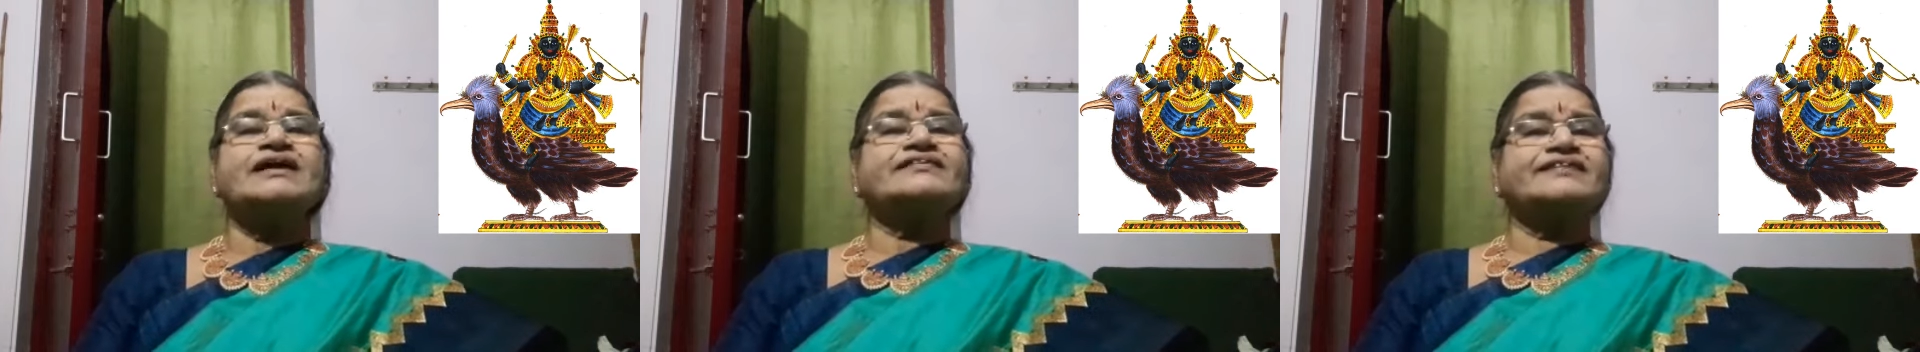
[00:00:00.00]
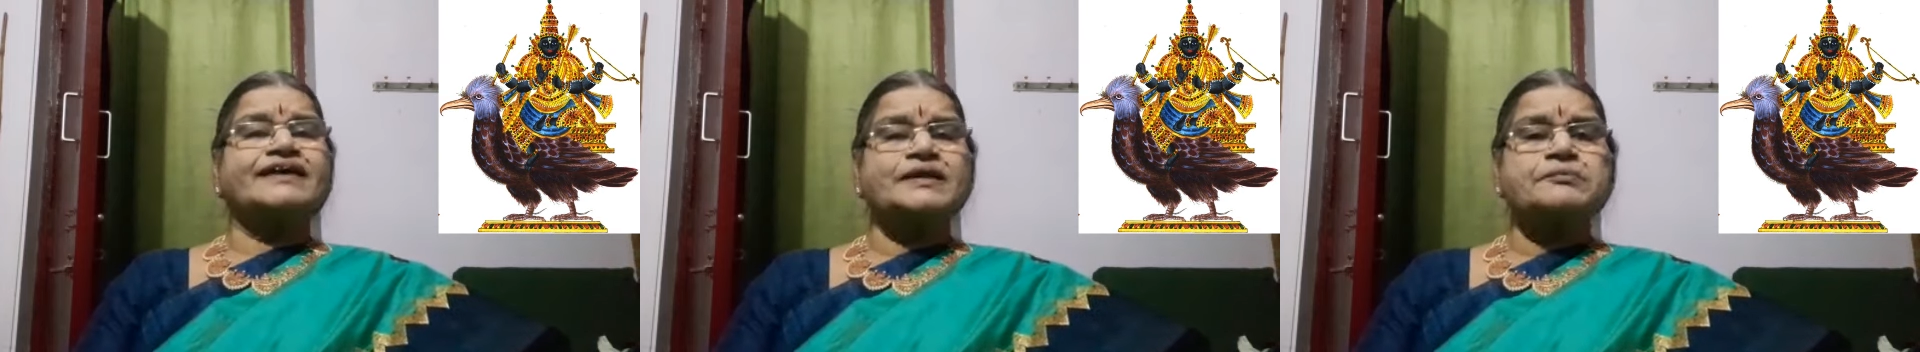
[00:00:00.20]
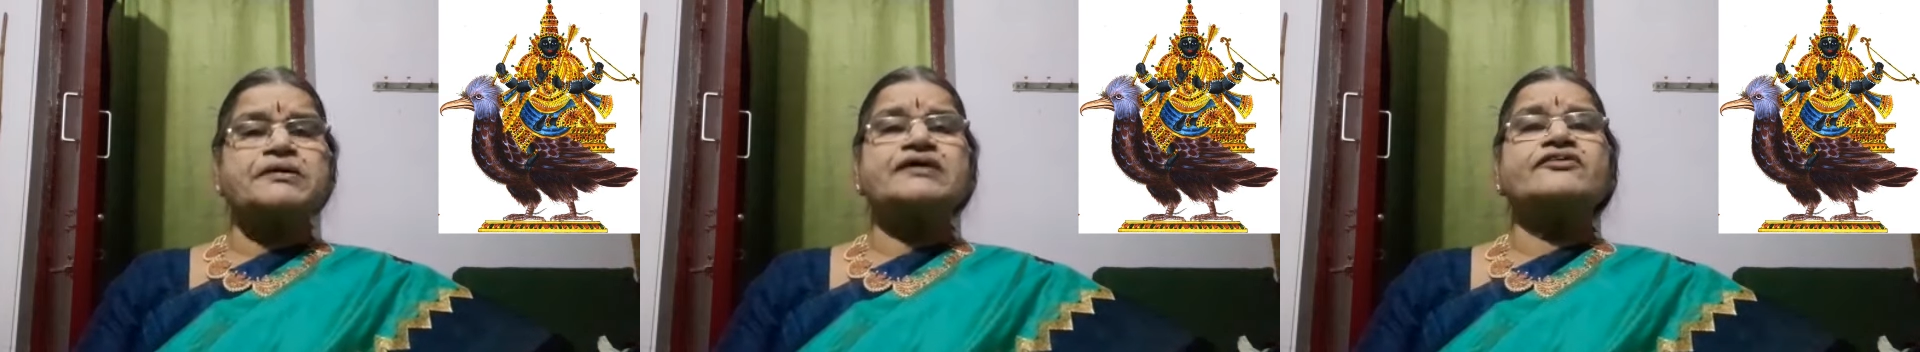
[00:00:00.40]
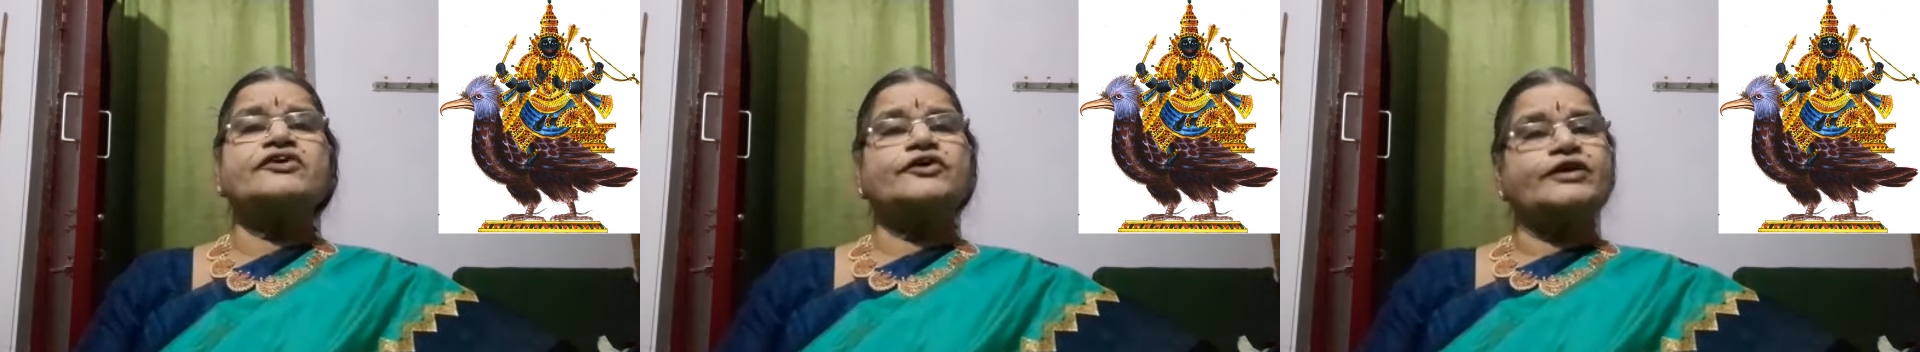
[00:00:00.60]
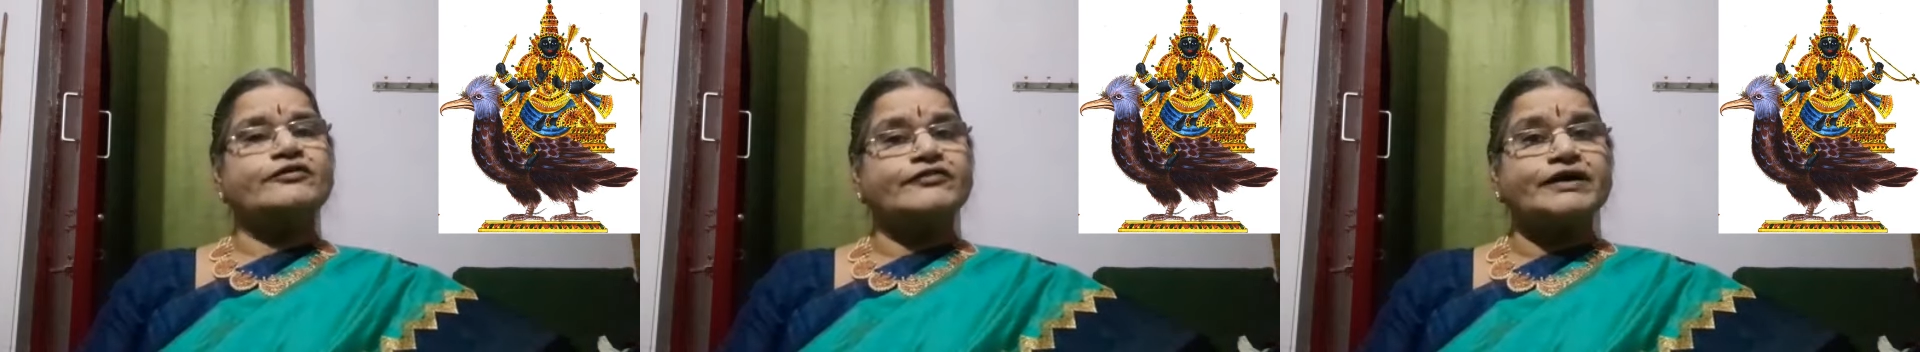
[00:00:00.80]
சனி
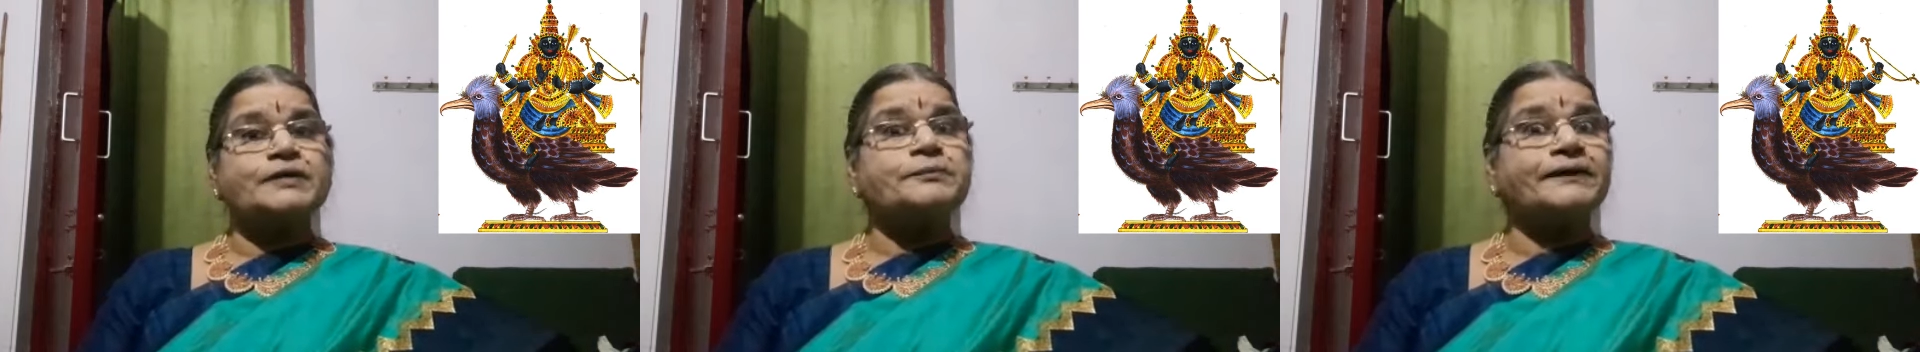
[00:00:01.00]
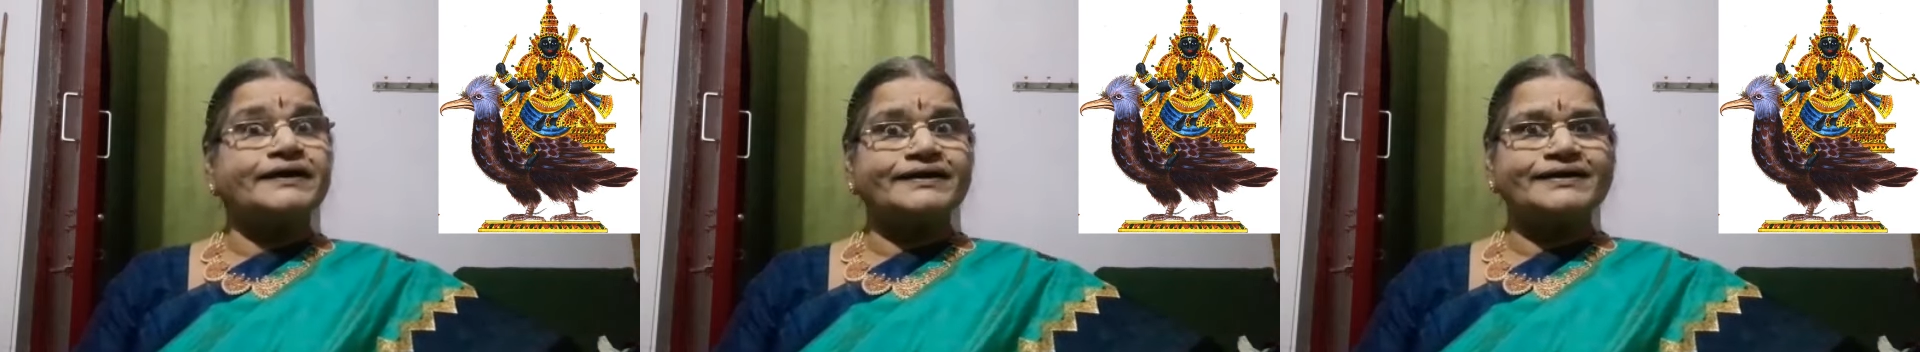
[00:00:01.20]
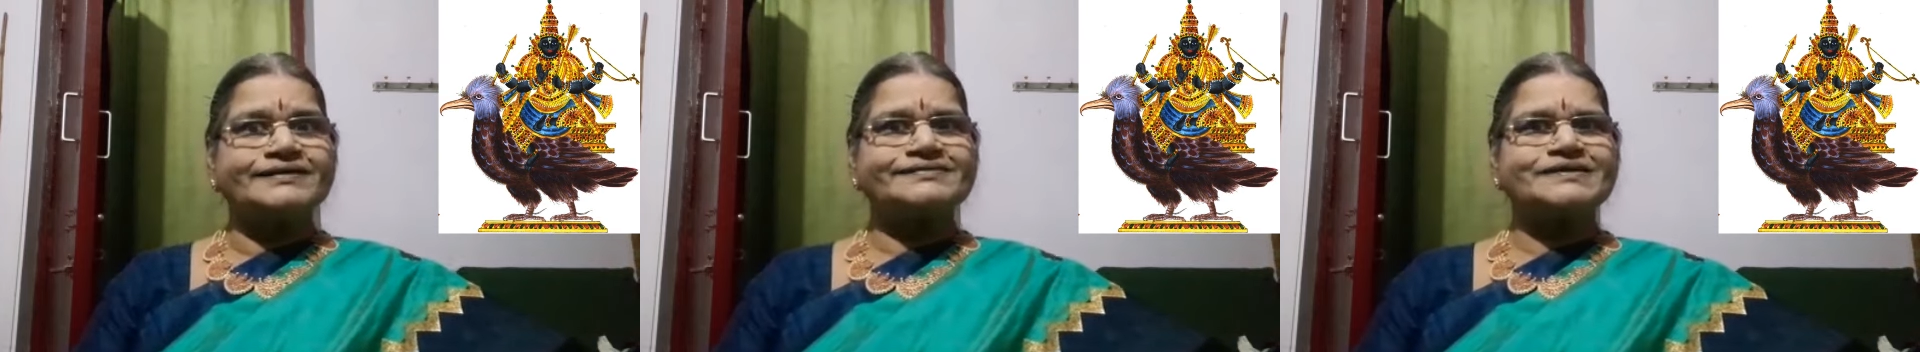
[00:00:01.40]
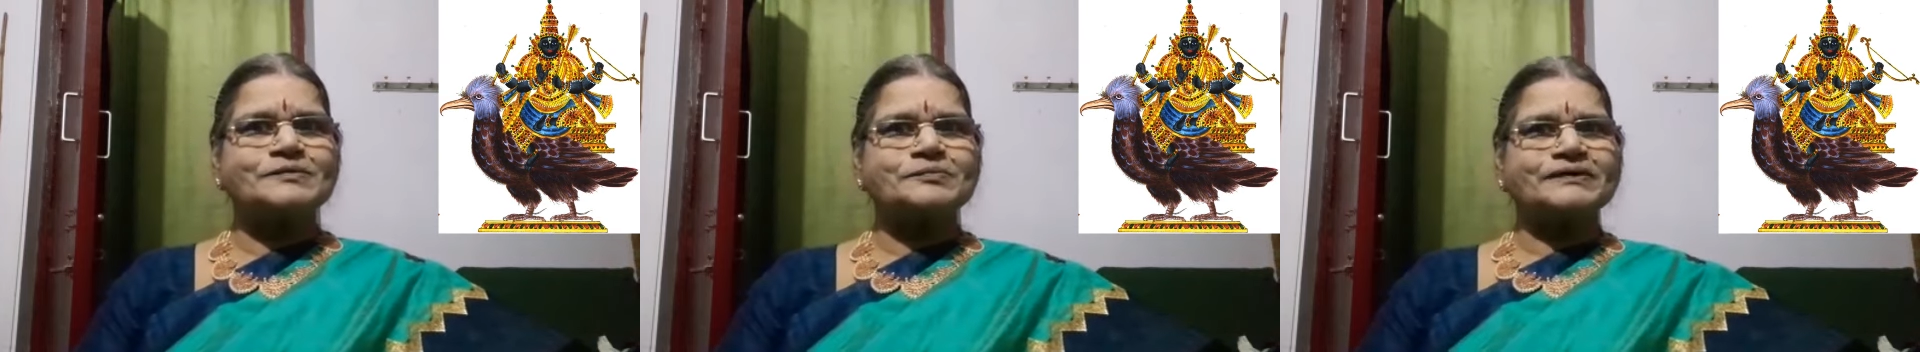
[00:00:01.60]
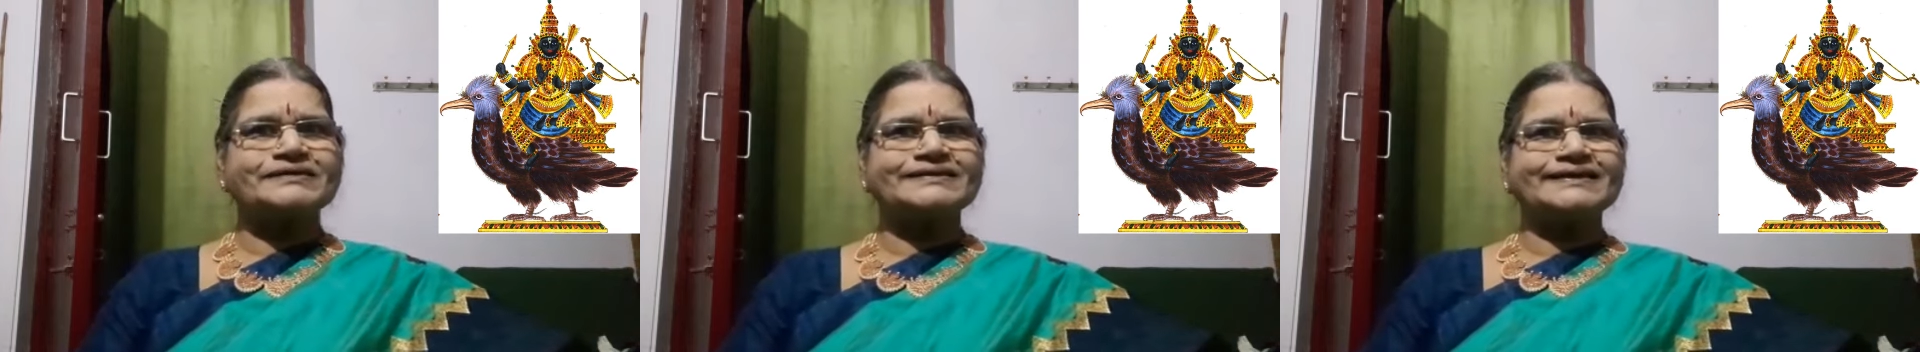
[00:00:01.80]
பகவானுடைய வழிபாடுகளை சிறப்பாக